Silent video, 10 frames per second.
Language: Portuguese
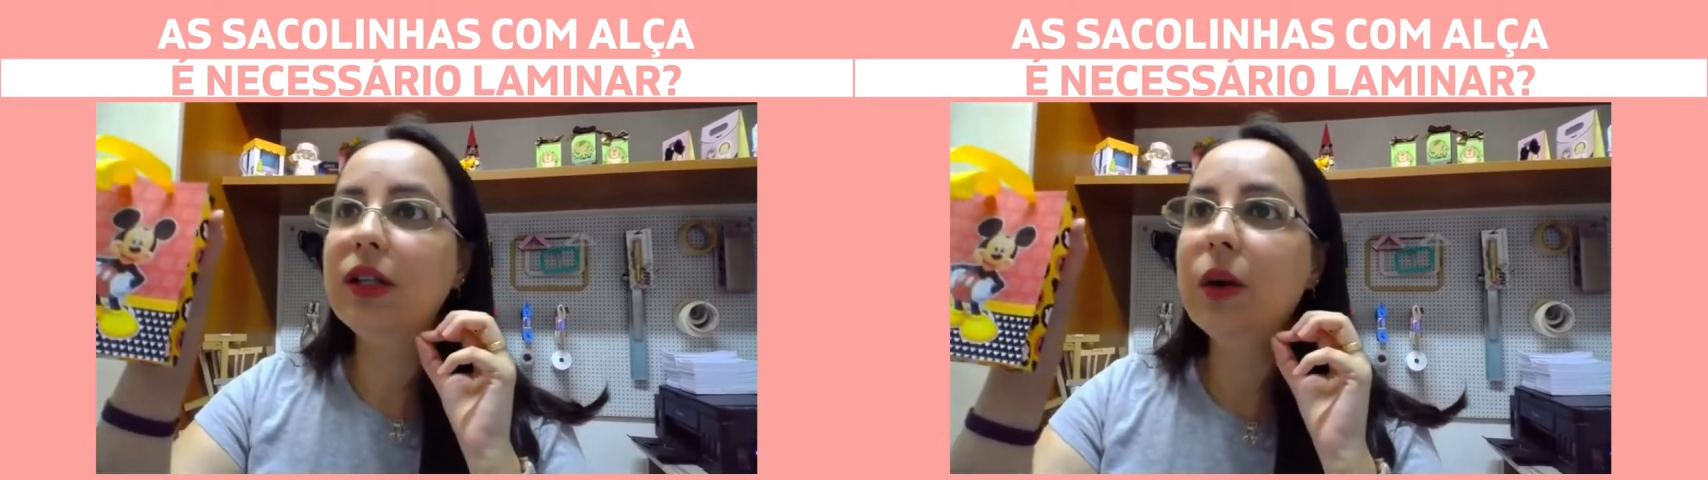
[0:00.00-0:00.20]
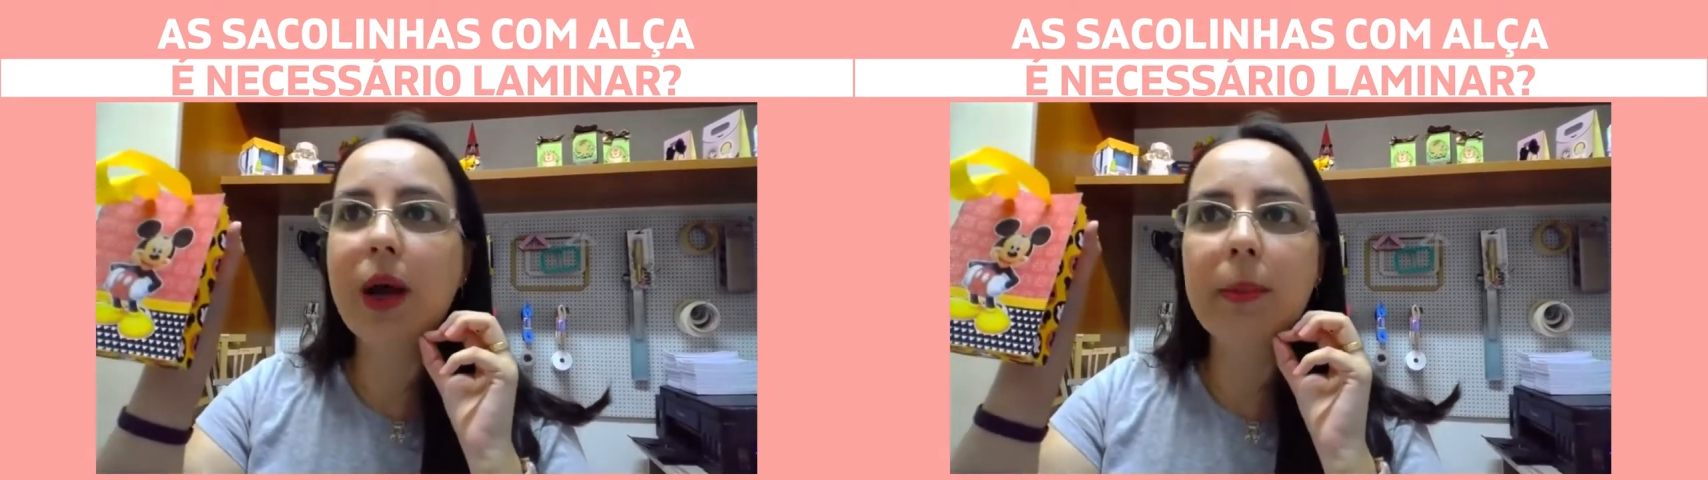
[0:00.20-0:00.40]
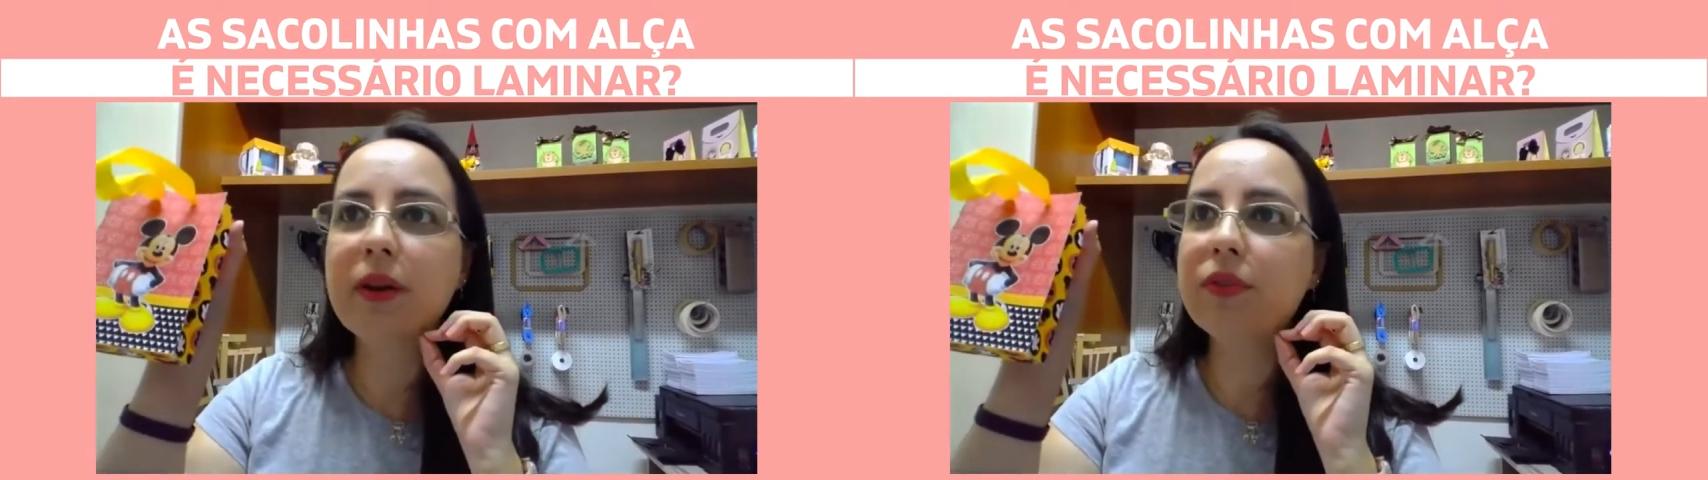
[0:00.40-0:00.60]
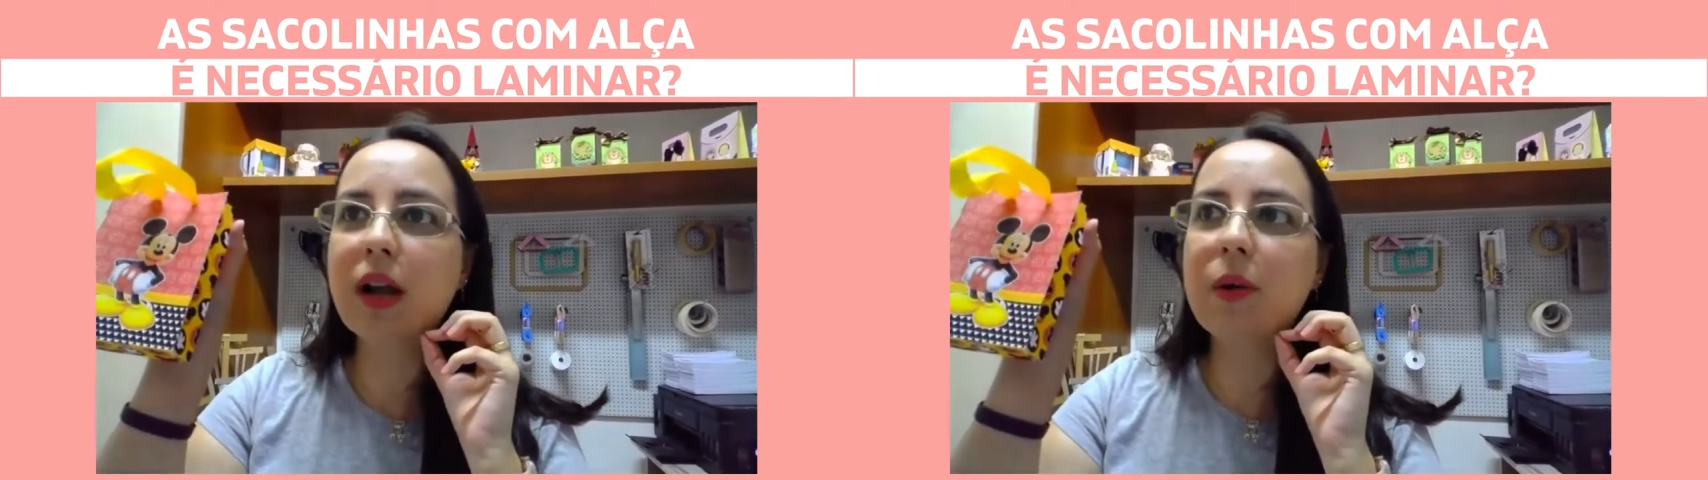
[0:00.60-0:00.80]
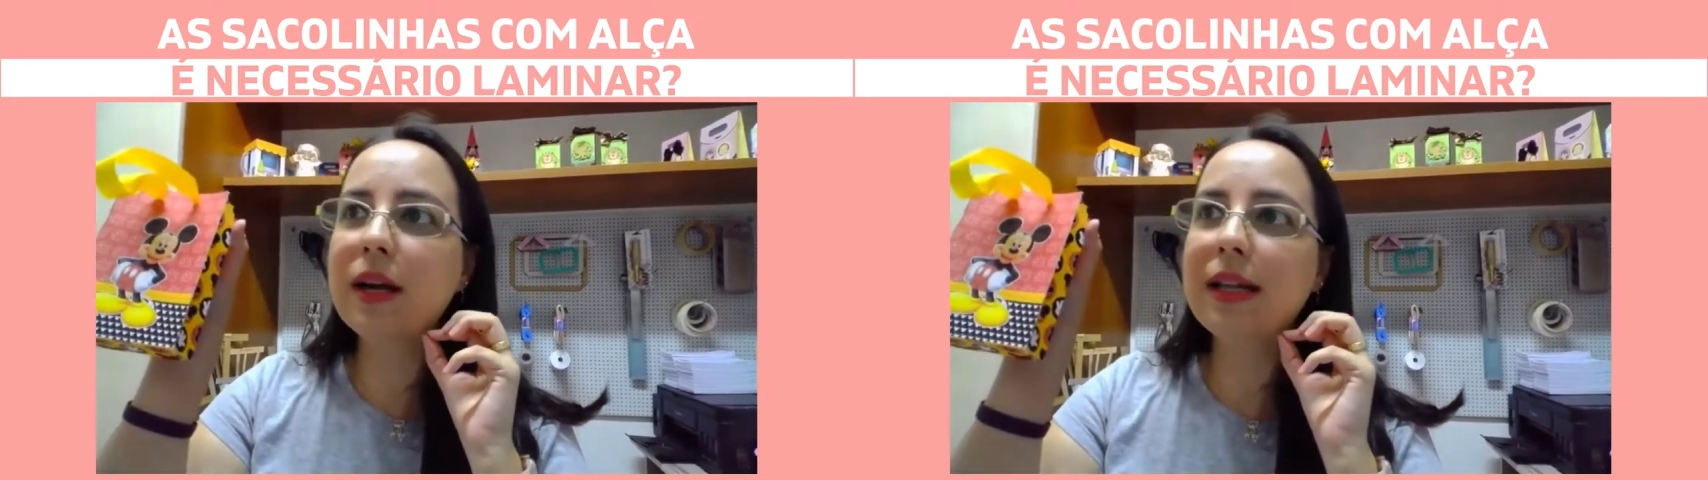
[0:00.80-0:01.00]
ó, não é para
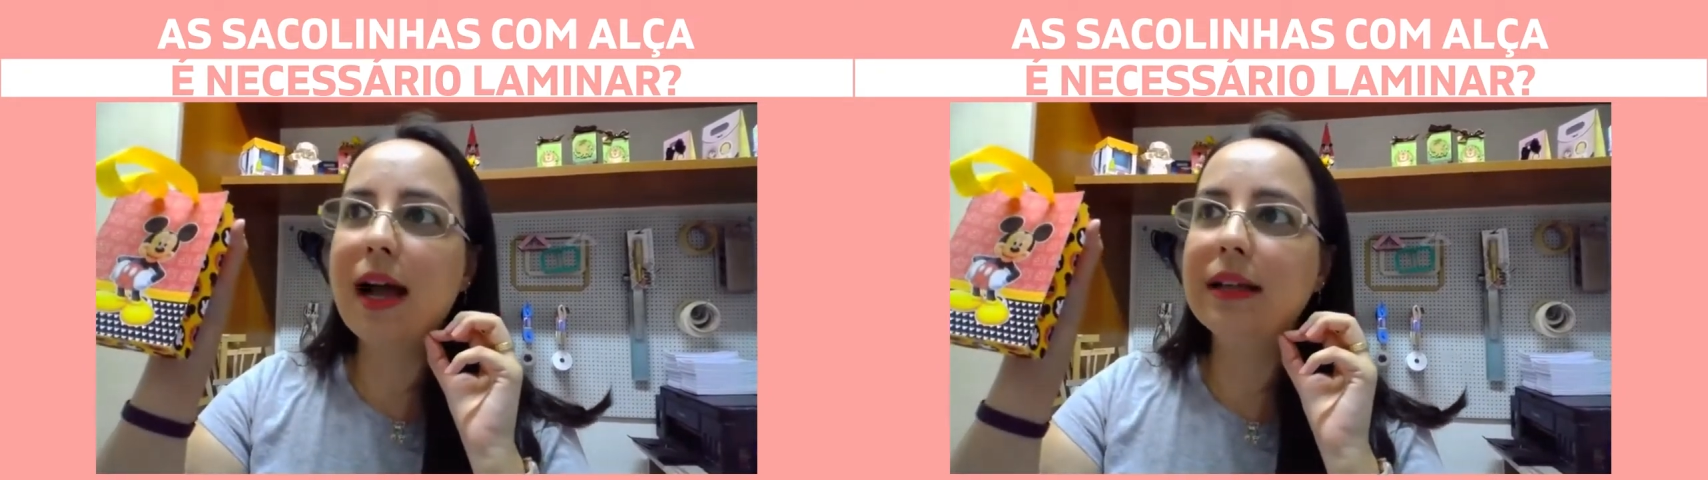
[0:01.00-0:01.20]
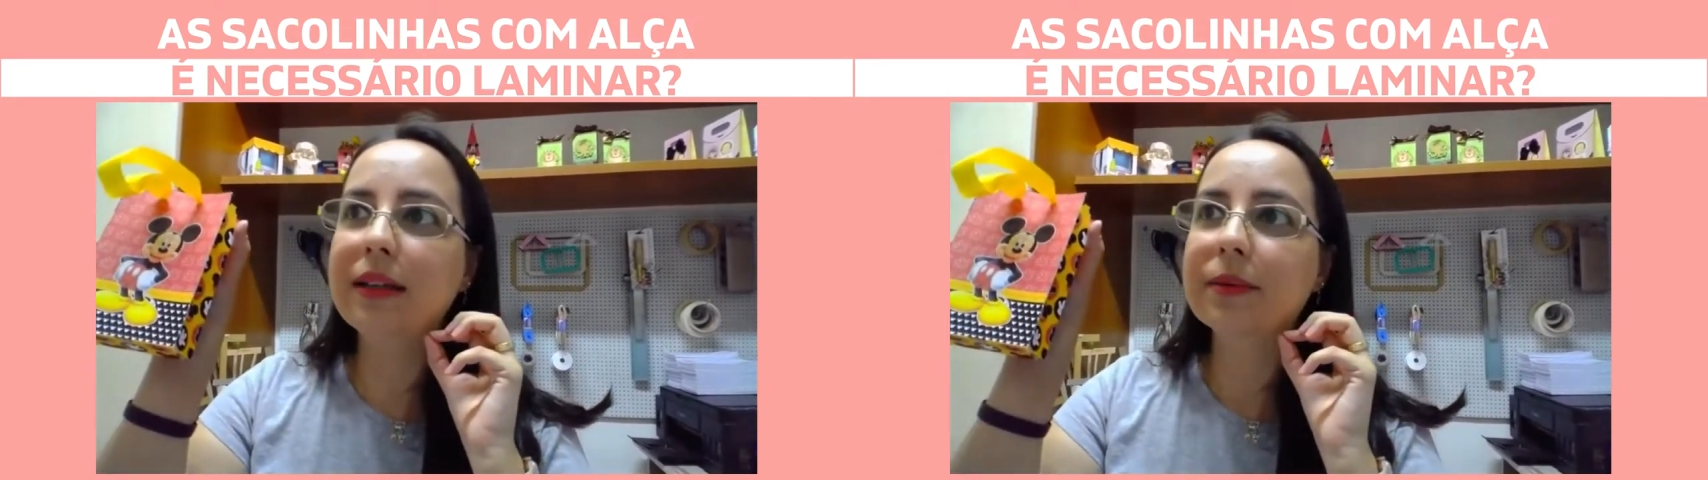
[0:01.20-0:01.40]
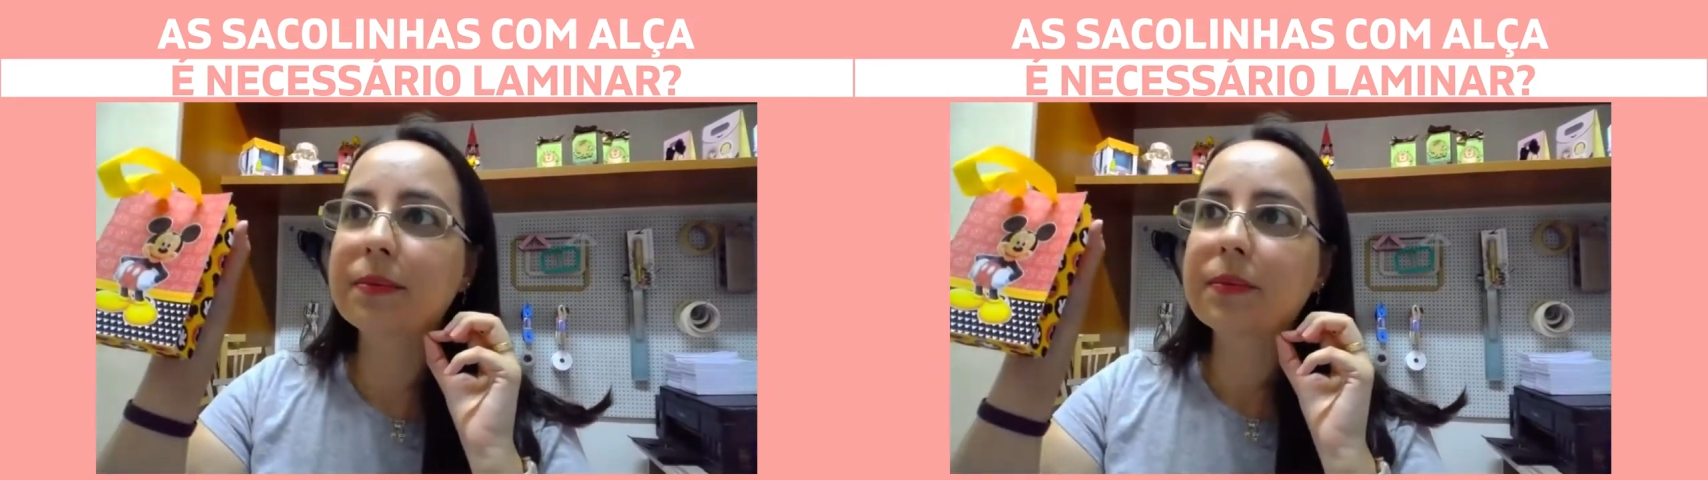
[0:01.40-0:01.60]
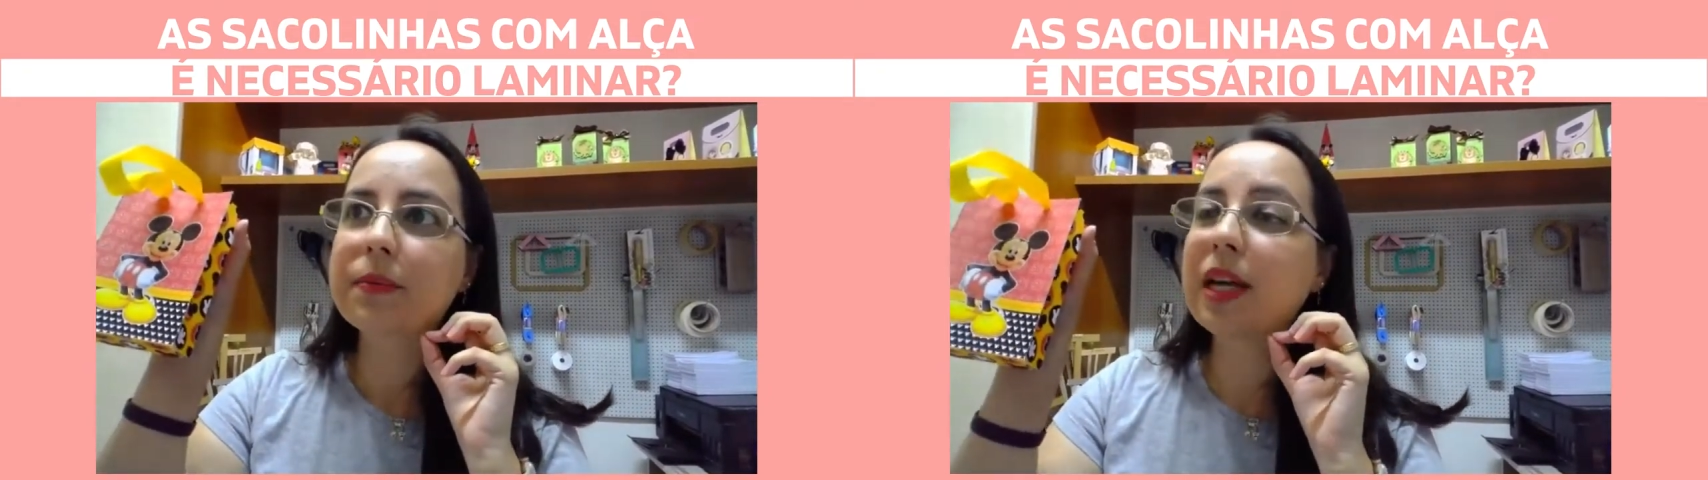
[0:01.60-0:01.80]
ficar guardada.